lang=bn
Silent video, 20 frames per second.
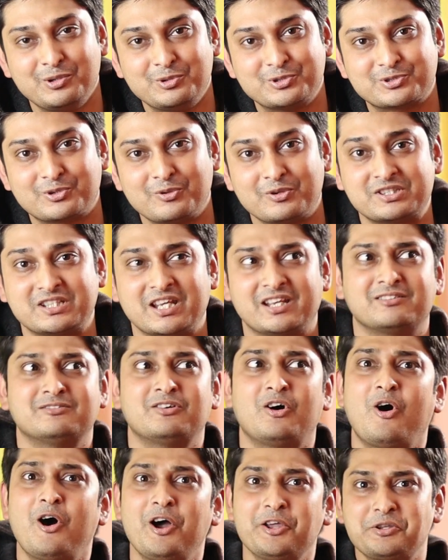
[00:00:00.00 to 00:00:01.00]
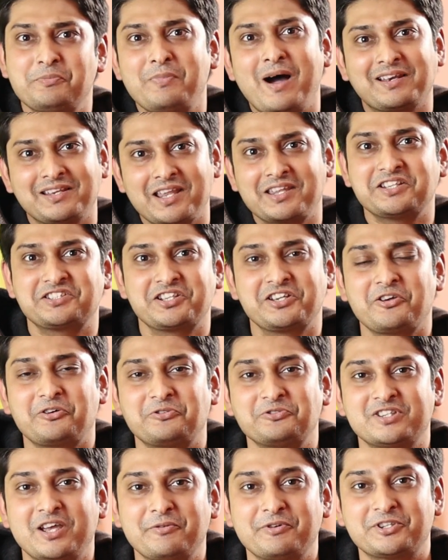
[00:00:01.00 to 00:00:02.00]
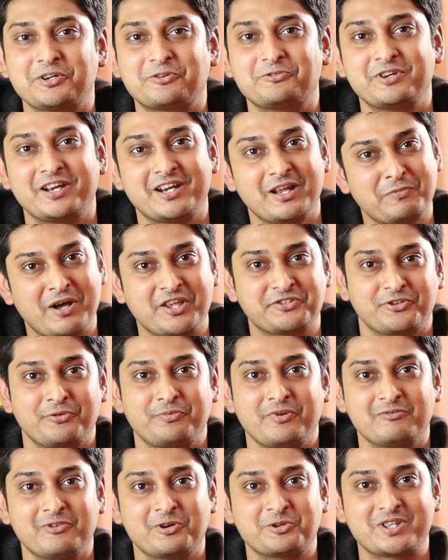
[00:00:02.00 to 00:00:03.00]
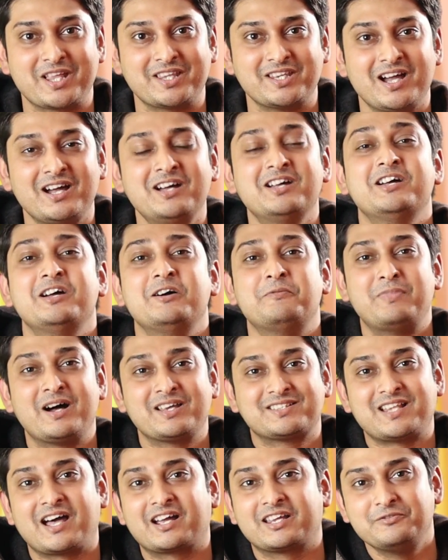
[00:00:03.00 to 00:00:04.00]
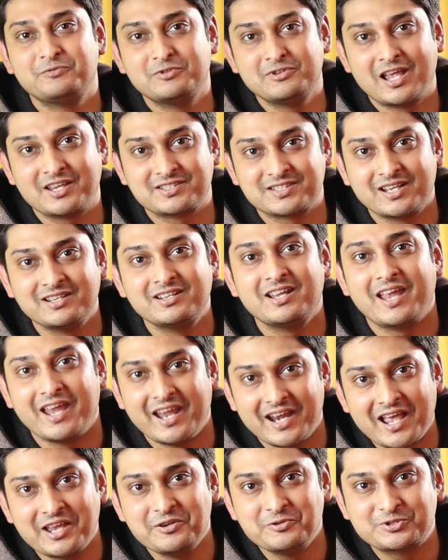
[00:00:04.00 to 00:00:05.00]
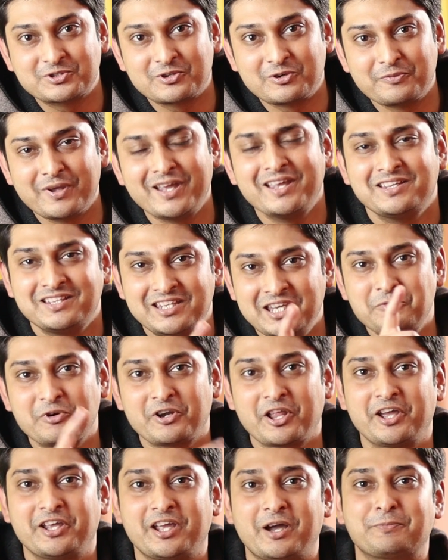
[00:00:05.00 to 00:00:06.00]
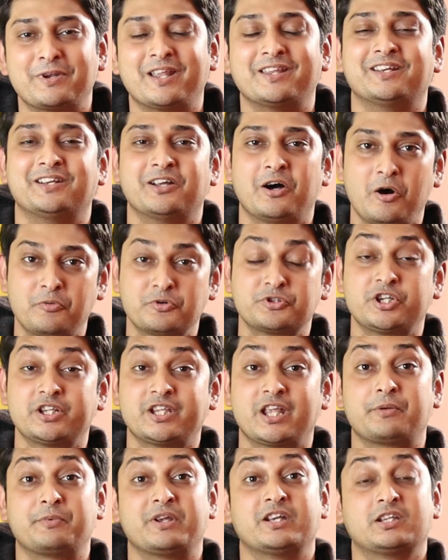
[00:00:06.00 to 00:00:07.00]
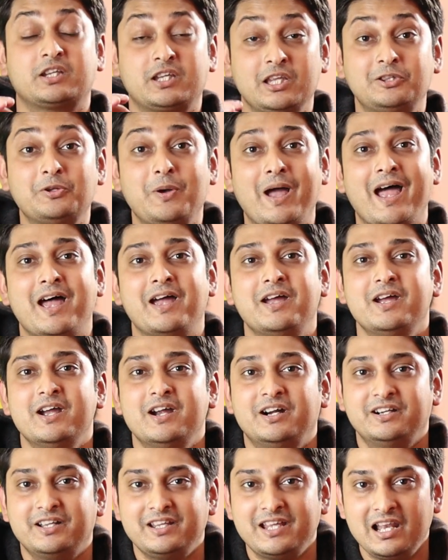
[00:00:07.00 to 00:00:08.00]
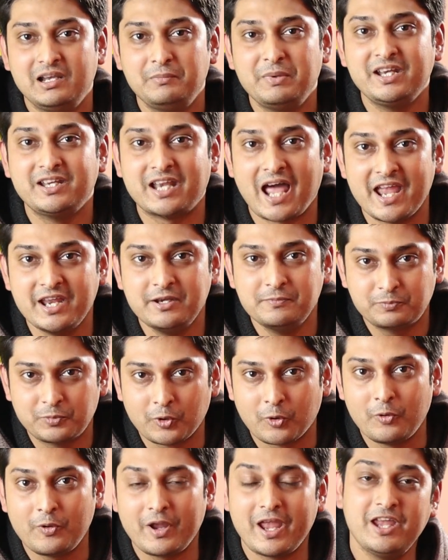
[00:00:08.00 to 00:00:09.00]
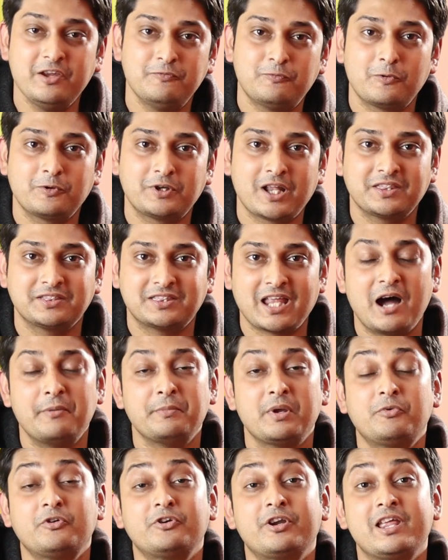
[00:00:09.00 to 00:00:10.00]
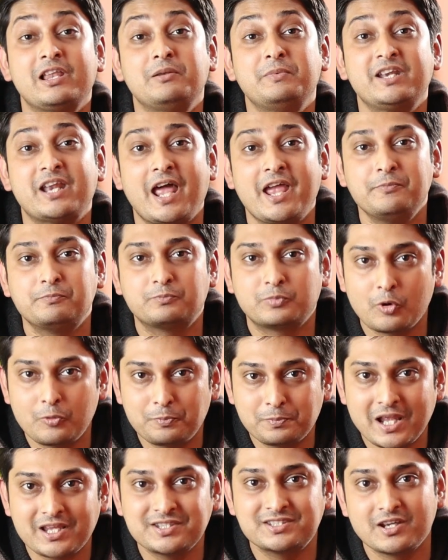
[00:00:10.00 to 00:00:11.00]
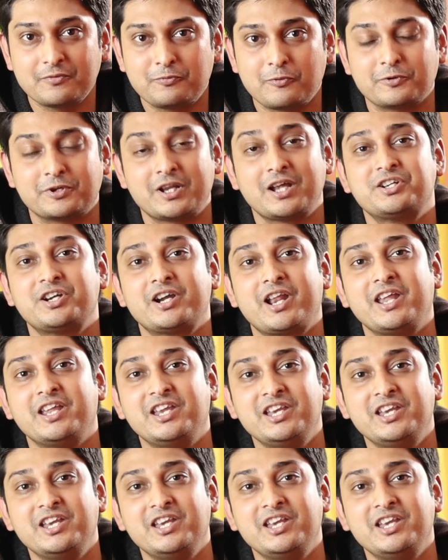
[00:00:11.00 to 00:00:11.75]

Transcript: ইউজ করছেন হয়তো বাংলাদেশে যখন যাবে তখন এটা মাসরফি মোর্তাজা বা সাকিবুল হাসান এরা ইউজ করবে কি মনে হয় আপনাদের অবশ্যই জানাবেন কিন্তু হ্যাঁ রিয়েলমি নাইন প্রো এই ফোনটার দাম এবং রিয়েলমি নাইন প্রো প্লাস যে ফোনটা সেটা